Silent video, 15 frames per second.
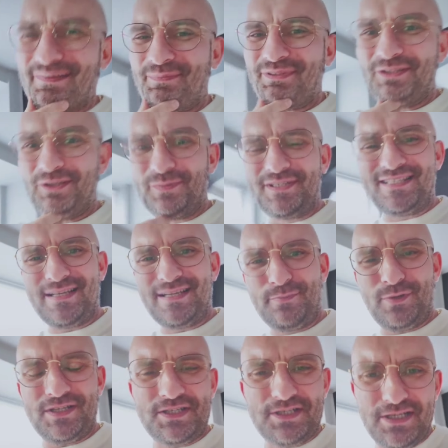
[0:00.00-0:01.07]
jakby dobrze
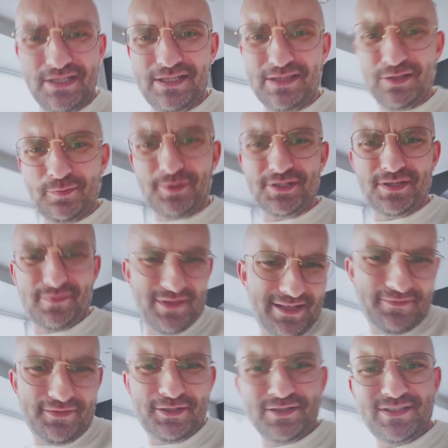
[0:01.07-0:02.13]
zapłacili, to możemy
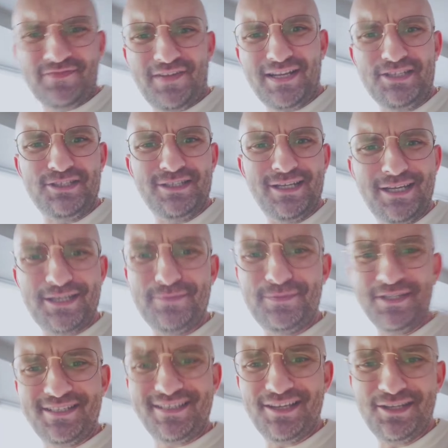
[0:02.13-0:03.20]
nawet rozwalić na
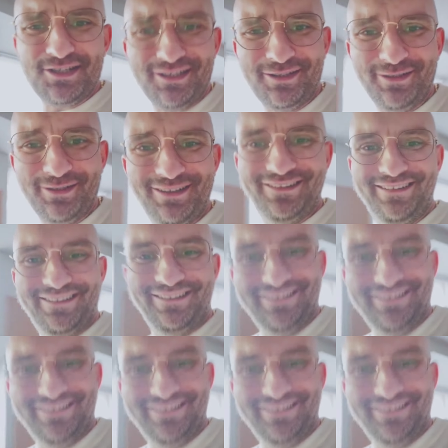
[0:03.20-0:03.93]
jakimś Seicento.